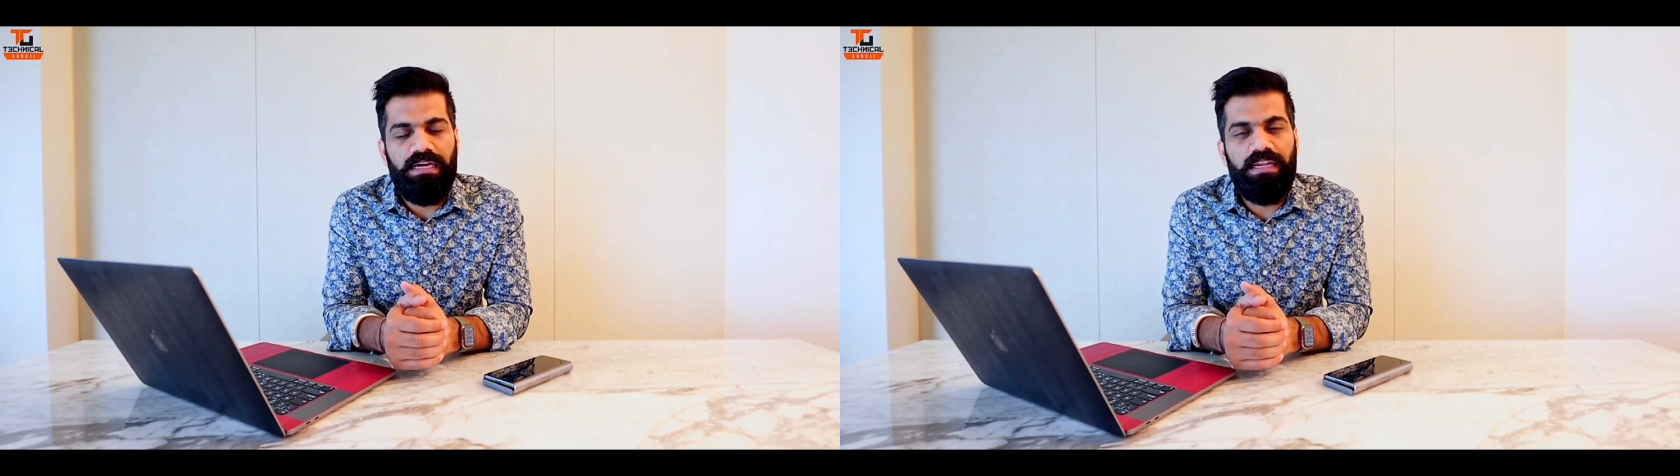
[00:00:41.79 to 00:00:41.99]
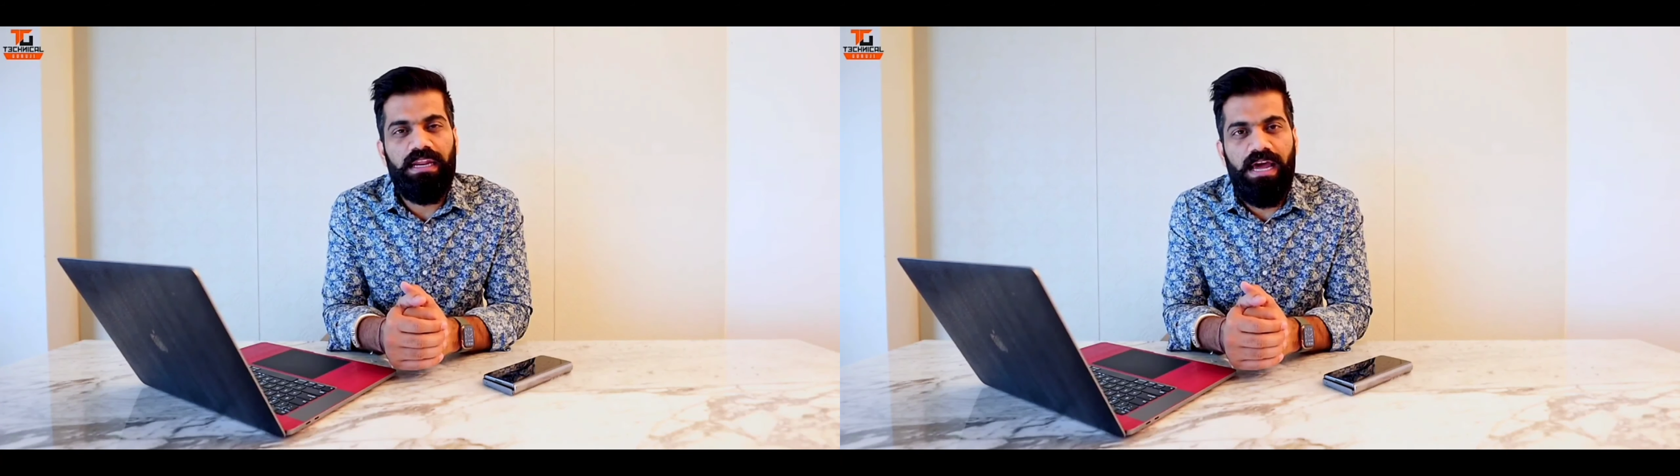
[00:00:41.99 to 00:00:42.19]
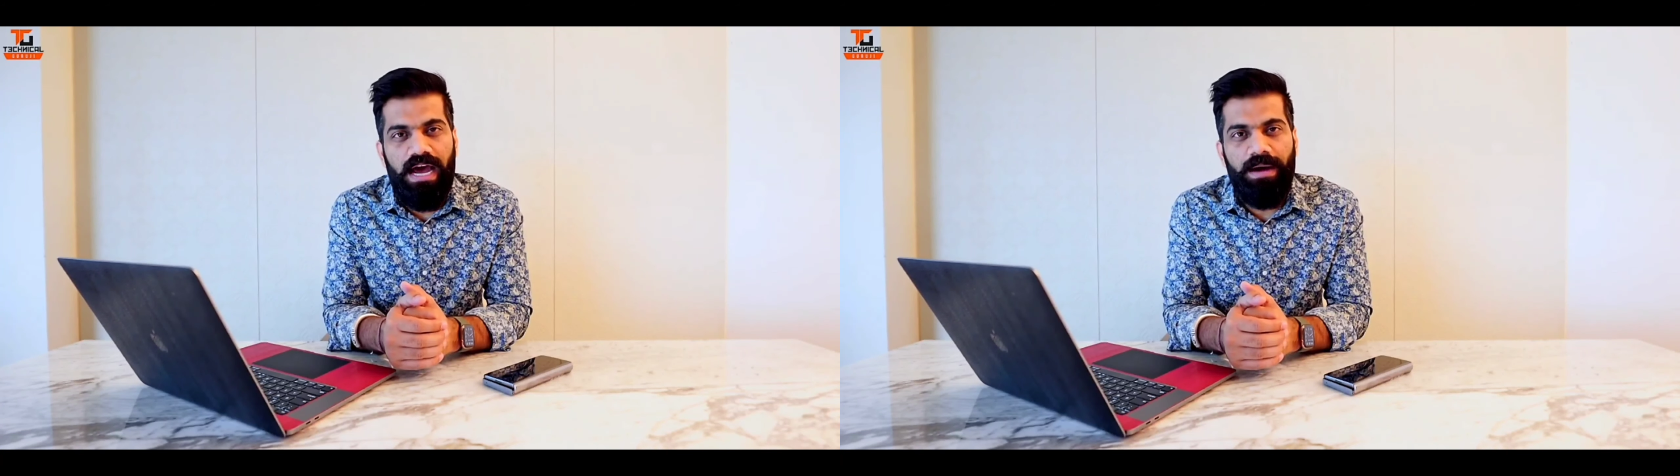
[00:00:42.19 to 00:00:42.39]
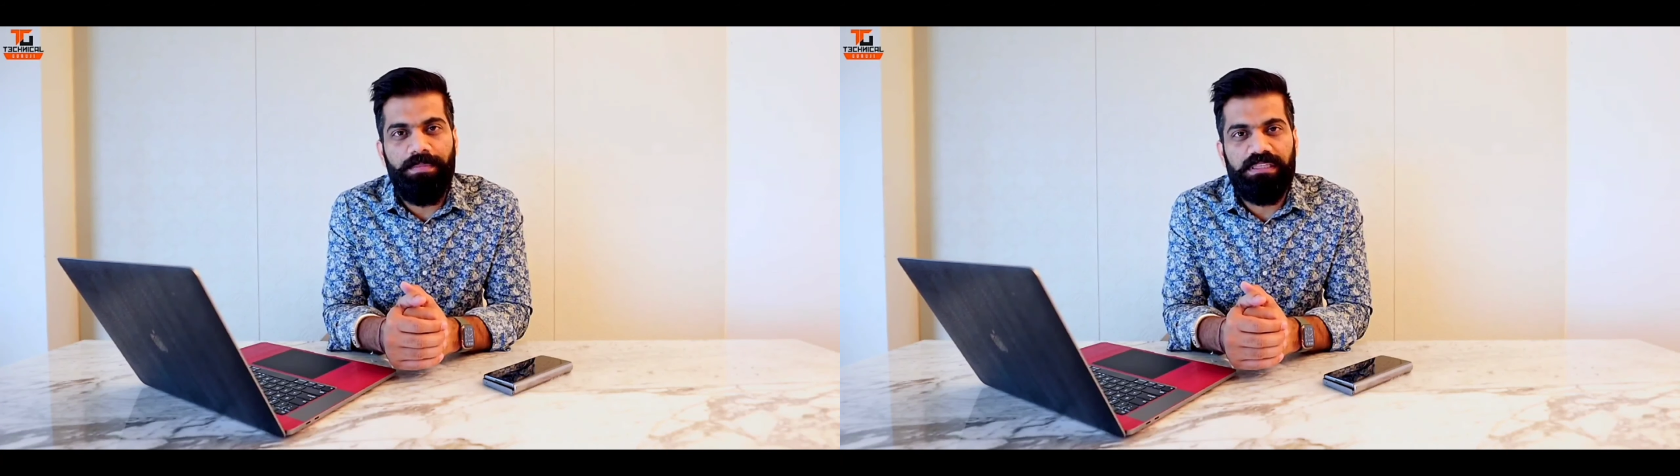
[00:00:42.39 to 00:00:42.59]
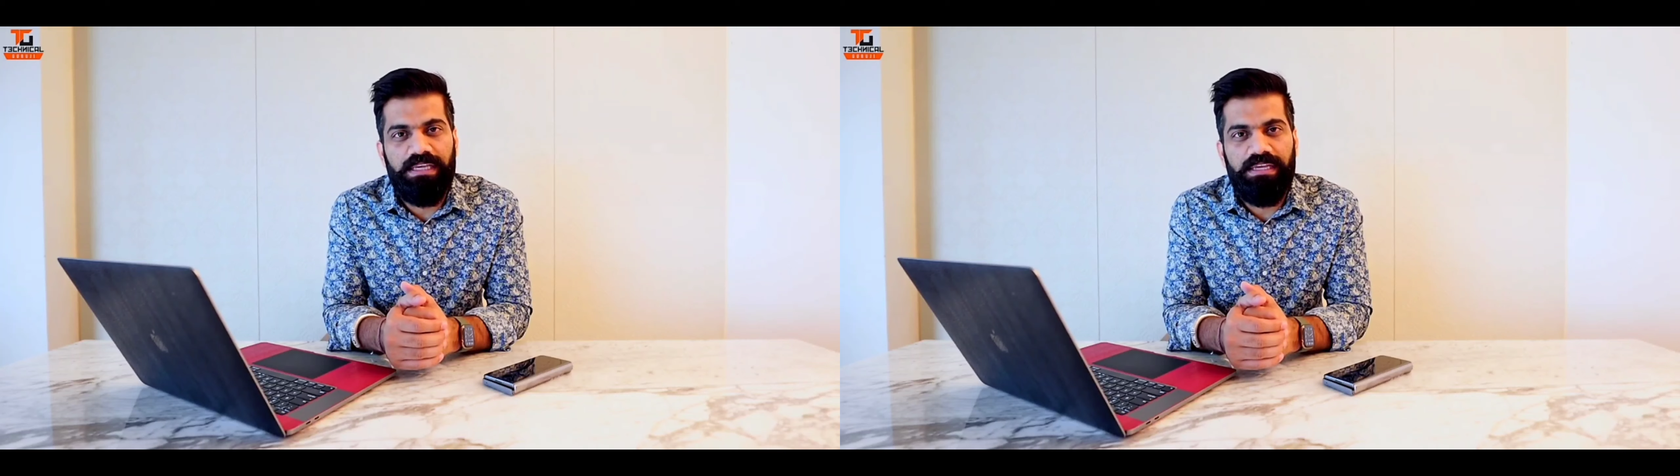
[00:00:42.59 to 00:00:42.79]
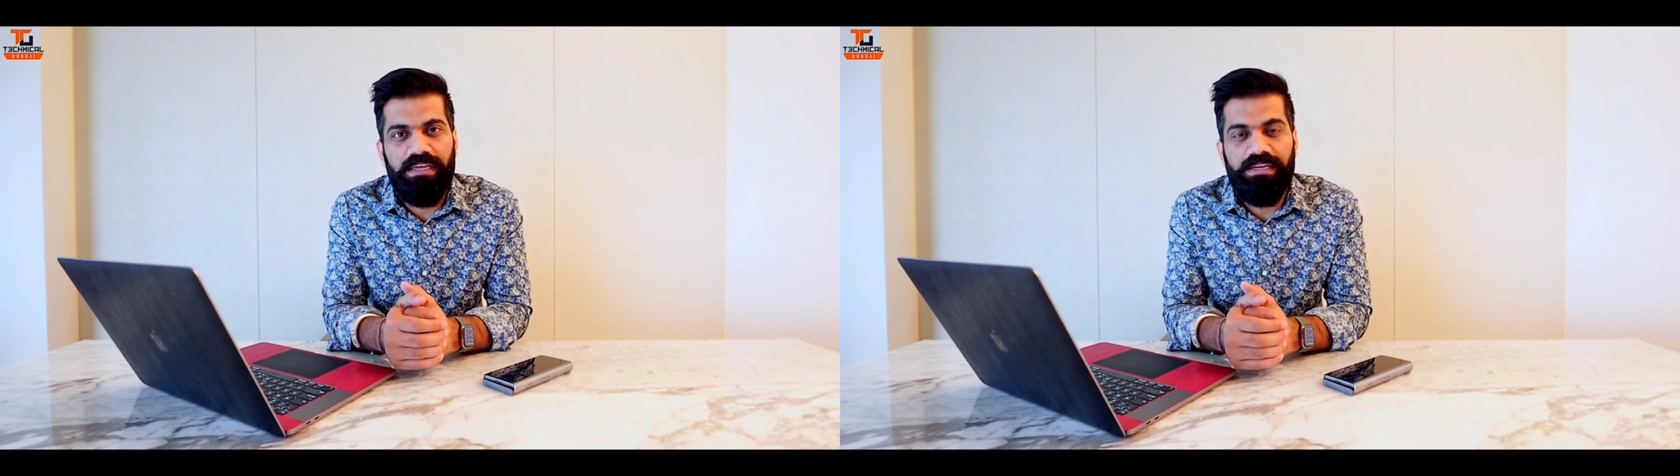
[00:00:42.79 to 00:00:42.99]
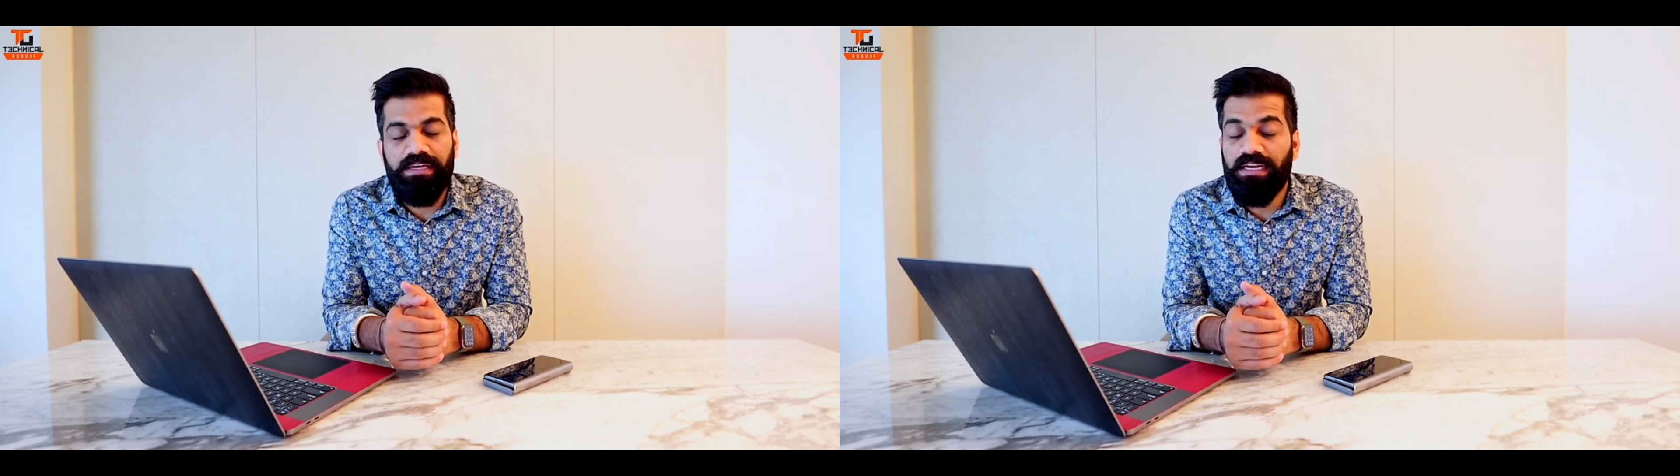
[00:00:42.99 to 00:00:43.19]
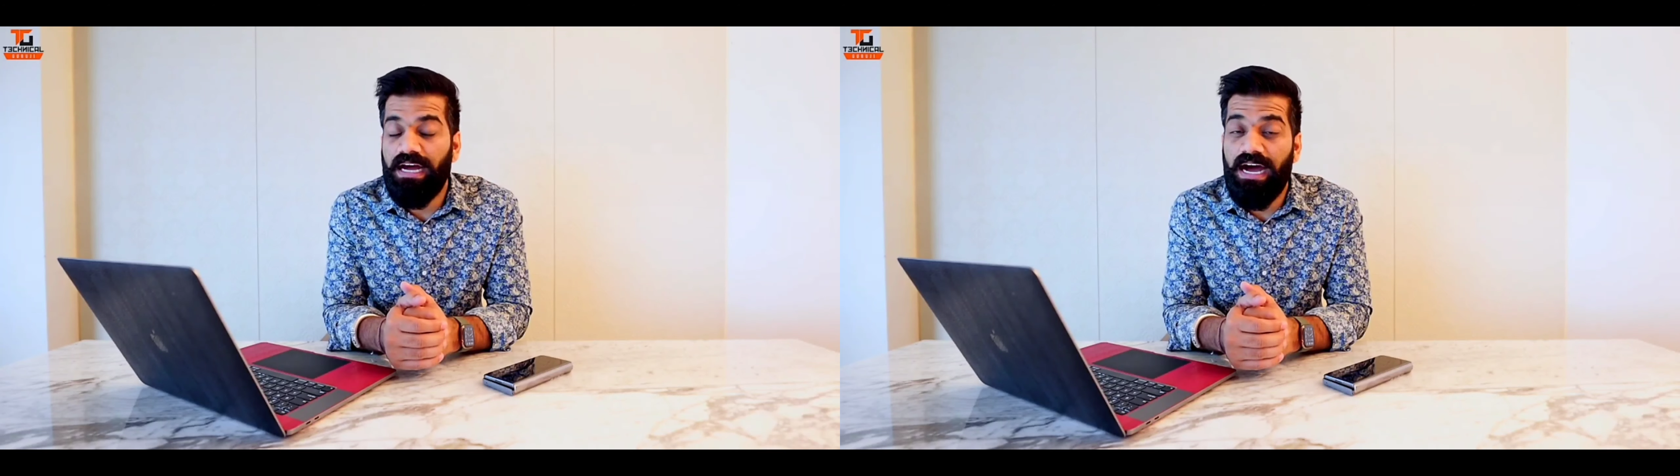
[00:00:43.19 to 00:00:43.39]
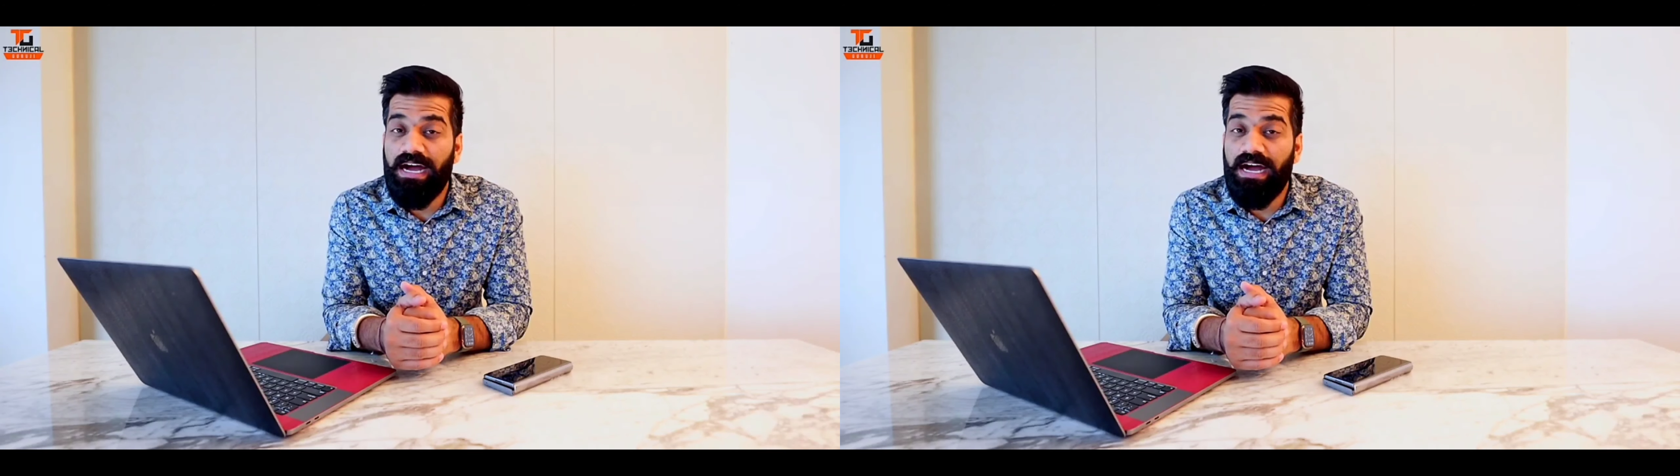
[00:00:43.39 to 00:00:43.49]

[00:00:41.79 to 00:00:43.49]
कल आ पाता है यानी अगर